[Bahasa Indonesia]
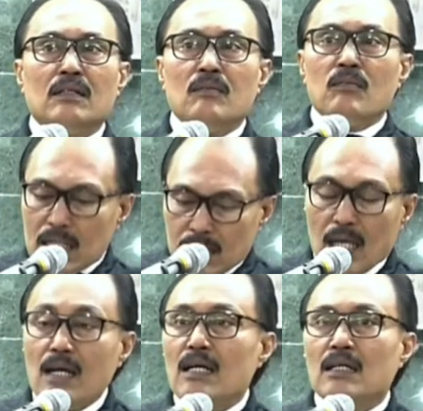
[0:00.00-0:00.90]

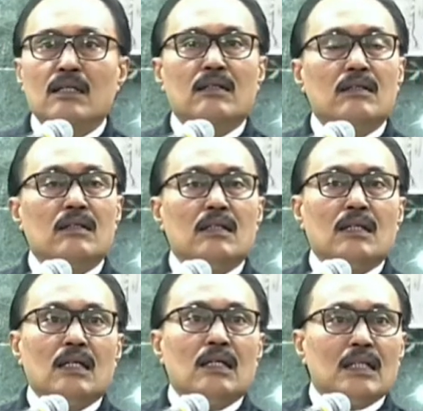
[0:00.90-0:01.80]
Masa?
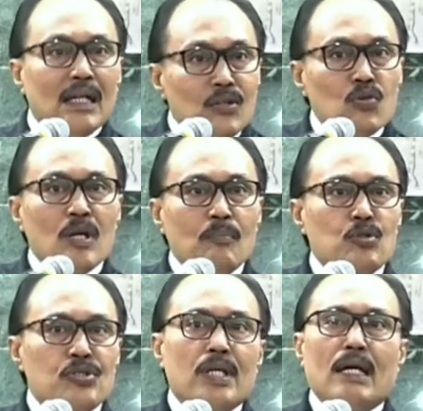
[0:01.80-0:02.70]
Nang dong na
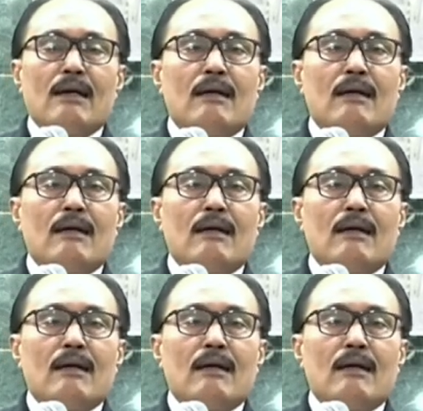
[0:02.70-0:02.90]
Rusia.